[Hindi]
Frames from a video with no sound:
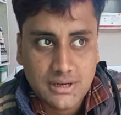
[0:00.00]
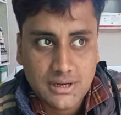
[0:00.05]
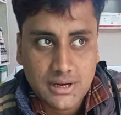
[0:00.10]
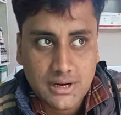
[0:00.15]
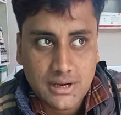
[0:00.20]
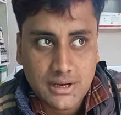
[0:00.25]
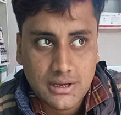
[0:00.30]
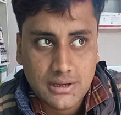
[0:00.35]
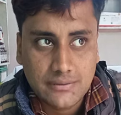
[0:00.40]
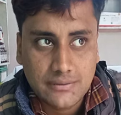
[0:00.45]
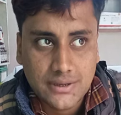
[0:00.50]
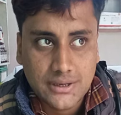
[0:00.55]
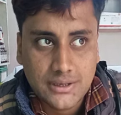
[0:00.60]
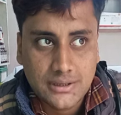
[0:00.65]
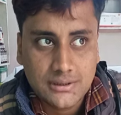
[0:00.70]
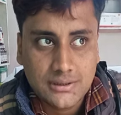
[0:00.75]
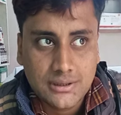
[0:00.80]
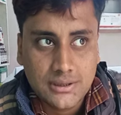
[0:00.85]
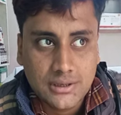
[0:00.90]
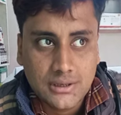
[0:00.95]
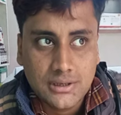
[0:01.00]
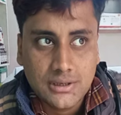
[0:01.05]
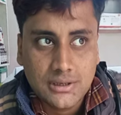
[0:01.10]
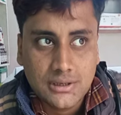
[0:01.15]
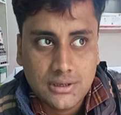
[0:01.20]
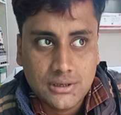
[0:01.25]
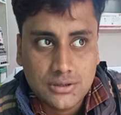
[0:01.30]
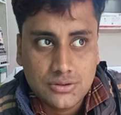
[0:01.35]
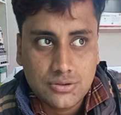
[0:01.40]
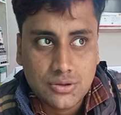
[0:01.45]
लेकर आए हैं
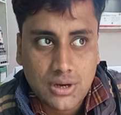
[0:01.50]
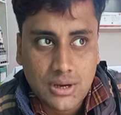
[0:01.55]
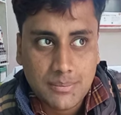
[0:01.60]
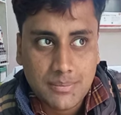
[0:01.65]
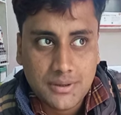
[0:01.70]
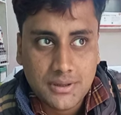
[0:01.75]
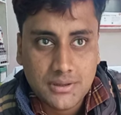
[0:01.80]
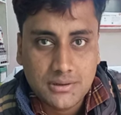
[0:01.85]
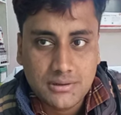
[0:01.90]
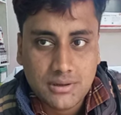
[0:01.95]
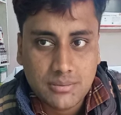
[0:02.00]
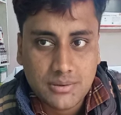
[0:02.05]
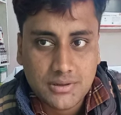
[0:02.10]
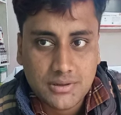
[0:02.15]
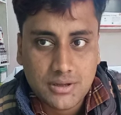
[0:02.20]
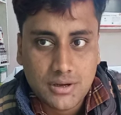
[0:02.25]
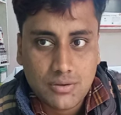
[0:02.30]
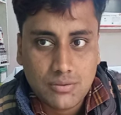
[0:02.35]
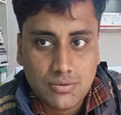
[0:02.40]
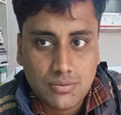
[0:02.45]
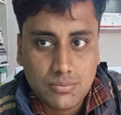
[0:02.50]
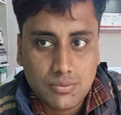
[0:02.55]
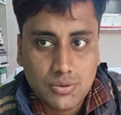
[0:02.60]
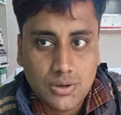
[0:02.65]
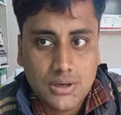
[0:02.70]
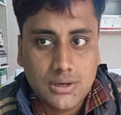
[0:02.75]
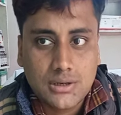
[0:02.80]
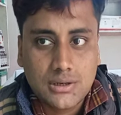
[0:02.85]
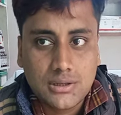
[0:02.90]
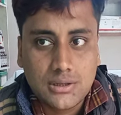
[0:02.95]
फ्रेंड जो आपकी इन समस्याओं को
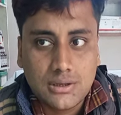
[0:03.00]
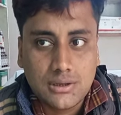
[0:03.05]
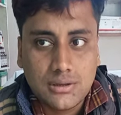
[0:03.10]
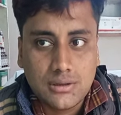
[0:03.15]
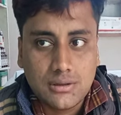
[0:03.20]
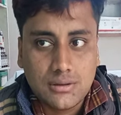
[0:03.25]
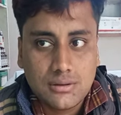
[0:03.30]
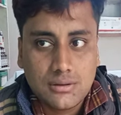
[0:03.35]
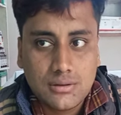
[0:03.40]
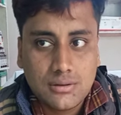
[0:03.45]
पूरा कर देगी